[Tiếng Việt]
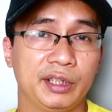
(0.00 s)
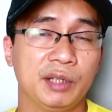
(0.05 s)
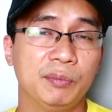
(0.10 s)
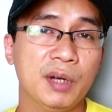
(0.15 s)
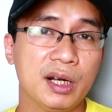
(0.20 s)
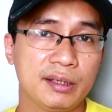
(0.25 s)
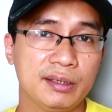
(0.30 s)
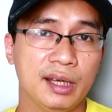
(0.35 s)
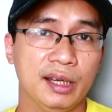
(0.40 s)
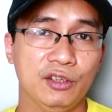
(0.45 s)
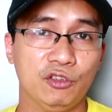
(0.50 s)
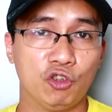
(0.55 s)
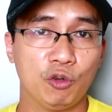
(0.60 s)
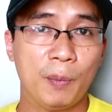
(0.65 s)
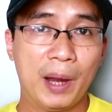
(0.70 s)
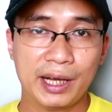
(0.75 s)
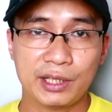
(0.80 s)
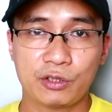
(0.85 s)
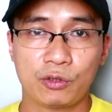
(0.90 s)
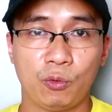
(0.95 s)
bước nhảy số
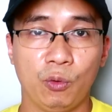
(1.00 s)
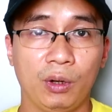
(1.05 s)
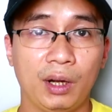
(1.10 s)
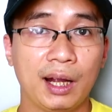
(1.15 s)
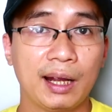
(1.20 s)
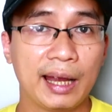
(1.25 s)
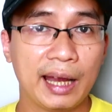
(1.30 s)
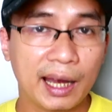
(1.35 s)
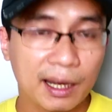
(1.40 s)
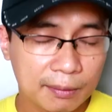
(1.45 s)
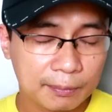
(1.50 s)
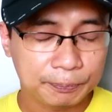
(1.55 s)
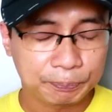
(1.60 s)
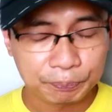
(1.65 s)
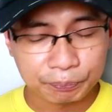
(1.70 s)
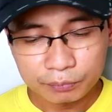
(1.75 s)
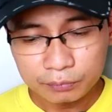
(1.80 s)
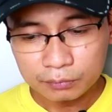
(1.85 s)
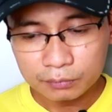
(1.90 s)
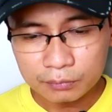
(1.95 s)
batch của các hãng
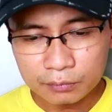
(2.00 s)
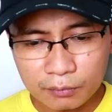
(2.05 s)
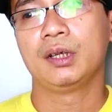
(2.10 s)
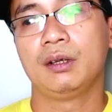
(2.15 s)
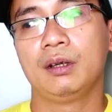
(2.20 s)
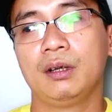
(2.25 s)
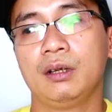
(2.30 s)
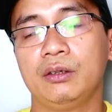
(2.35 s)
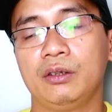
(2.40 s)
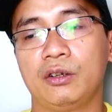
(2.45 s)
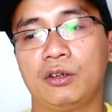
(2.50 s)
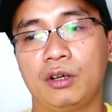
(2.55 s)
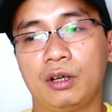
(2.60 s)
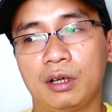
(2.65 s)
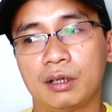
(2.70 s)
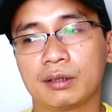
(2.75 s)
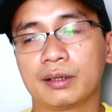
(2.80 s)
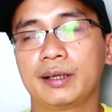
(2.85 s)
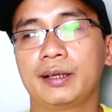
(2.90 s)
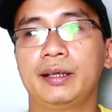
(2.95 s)
do
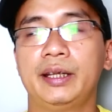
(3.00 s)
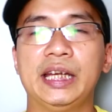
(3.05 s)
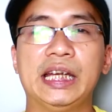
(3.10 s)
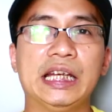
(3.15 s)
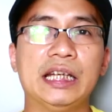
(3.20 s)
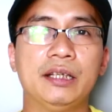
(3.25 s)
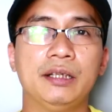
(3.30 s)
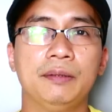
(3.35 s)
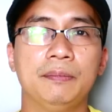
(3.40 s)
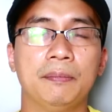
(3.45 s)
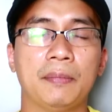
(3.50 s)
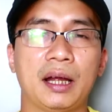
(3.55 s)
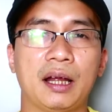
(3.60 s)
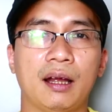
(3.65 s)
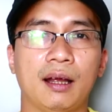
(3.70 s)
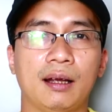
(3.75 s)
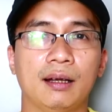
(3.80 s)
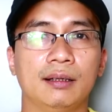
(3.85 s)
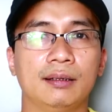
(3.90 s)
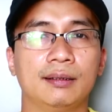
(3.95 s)
đó khi
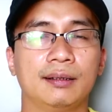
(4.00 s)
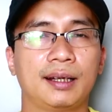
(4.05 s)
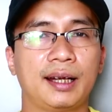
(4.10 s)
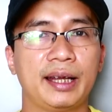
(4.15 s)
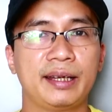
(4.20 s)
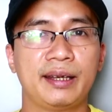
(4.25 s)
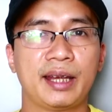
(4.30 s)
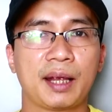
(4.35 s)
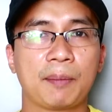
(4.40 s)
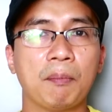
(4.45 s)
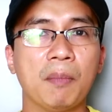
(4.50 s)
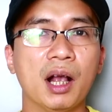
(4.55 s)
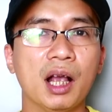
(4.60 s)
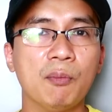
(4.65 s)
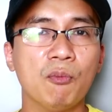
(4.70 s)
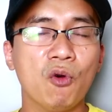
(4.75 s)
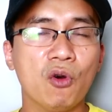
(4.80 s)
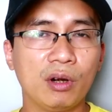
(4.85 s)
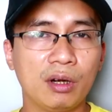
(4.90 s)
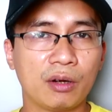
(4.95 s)
mà các anh em mới
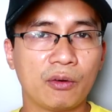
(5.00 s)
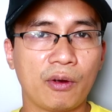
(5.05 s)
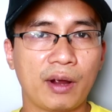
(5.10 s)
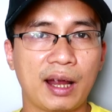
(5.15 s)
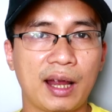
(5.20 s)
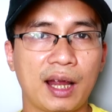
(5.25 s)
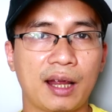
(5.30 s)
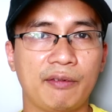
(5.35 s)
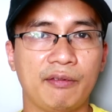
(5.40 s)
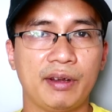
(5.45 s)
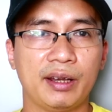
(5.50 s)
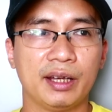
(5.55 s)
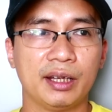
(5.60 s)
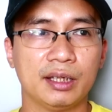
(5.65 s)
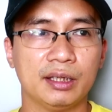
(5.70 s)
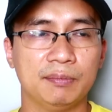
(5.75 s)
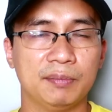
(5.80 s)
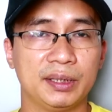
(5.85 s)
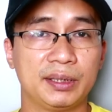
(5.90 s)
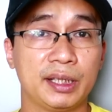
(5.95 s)
mua nước hoa
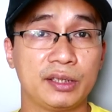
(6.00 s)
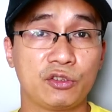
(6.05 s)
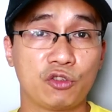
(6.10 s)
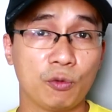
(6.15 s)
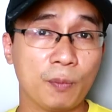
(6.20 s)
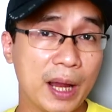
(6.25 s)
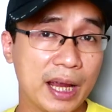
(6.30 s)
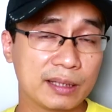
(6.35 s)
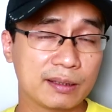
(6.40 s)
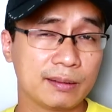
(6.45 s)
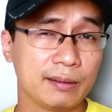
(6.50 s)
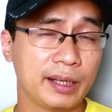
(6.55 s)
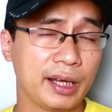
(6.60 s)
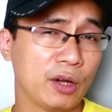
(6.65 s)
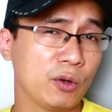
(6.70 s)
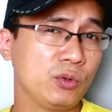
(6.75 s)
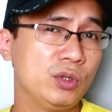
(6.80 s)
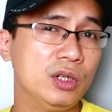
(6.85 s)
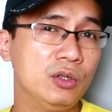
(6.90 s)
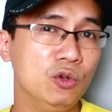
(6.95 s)
về mà check số batch
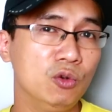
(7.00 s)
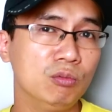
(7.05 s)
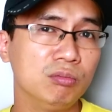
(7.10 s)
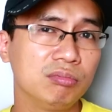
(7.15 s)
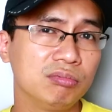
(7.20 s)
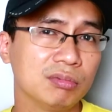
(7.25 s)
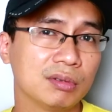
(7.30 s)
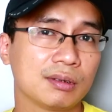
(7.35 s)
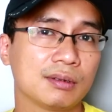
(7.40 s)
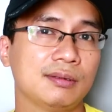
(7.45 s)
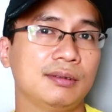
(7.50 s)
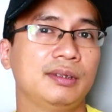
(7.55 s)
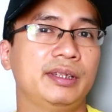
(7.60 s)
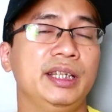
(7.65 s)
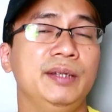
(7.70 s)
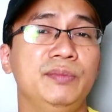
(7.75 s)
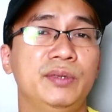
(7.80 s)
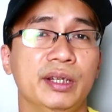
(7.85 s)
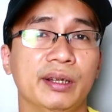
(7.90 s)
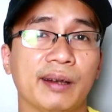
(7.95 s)
theo như đúng
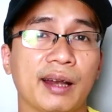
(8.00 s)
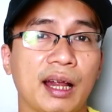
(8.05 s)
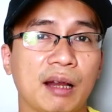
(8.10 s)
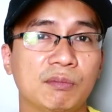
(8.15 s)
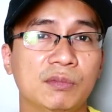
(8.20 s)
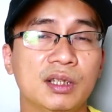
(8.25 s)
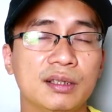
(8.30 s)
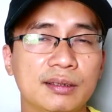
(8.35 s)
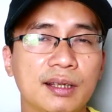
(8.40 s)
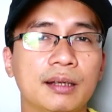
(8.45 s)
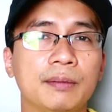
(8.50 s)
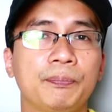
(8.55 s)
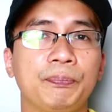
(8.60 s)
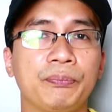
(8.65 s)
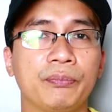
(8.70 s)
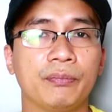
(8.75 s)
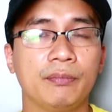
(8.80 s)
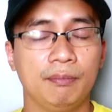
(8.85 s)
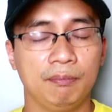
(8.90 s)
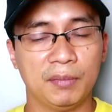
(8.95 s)
kim chỉ nam hướng dẫn
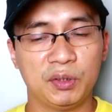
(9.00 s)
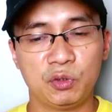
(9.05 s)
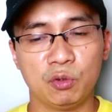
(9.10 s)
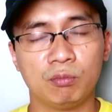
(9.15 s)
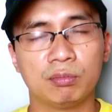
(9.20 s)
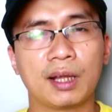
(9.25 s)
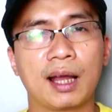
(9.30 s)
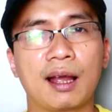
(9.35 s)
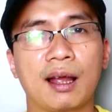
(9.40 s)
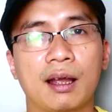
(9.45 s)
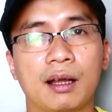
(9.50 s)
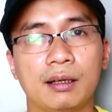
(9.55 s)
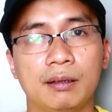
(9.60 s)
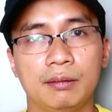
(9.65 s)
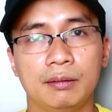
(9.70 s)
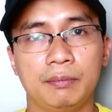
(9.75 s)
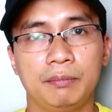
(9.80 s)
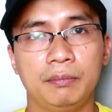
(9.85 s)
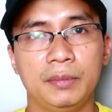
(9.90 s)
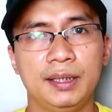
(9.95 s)
mà chúng ta
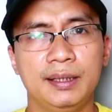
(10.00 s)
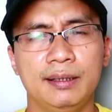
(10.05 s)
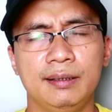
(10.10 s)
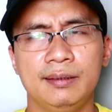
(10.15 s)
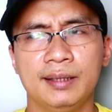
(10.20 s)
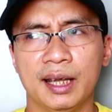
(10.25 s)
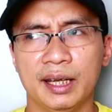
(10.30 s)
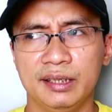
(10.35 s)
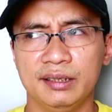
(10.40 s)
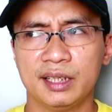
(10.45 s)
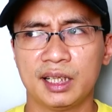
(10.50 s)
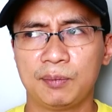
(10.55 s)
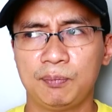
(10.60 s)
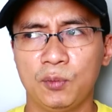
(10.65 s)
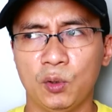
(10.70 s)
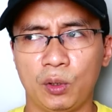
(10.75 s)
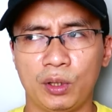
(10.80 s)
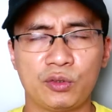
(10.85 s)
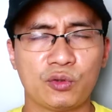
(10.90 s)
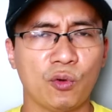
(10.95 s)
bị nhảy ra
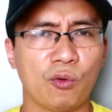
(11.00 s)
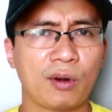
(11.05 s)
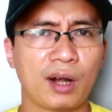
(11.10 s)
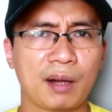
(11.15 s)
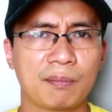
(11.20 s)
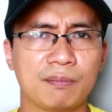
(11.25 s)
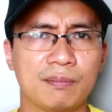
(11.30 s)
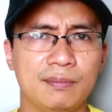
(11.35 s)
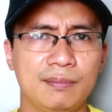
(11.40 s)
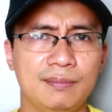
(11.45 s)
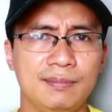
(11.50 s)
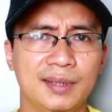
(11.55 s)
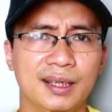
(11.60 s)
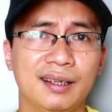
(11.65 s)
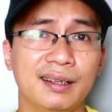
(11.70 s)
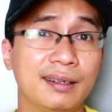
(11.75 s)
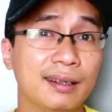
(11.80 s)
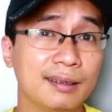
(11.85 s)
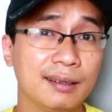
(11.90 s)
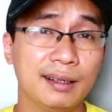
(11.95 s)
một cái số năm
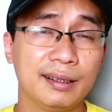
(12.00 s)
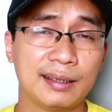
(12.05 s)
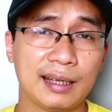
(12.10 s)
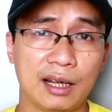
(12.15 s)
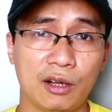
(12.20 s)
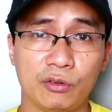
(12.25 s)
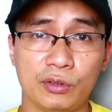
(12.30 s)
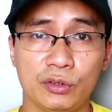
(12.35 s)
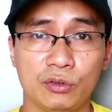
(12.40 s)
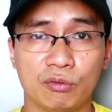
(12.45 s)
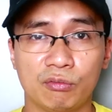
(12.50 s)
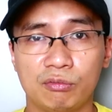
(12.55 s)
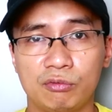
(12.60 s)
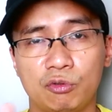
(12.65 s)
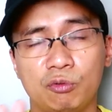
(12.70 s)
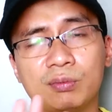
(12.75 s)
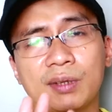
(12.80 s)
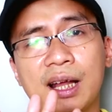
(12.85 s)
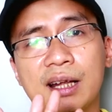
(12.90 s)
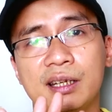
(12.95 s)
đỡ đất hỡi nào thì chúng
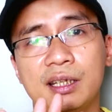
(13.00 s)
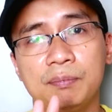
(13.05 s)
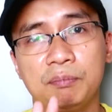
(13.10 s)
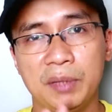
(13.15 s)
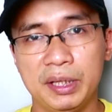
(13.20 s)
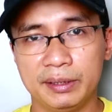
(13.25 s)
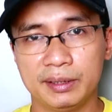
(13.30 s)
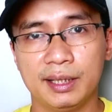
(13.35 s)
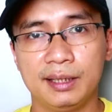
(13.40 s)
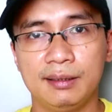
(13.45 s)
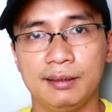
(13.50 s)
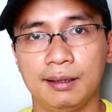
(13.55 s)
chúng ta nên bình tĩnh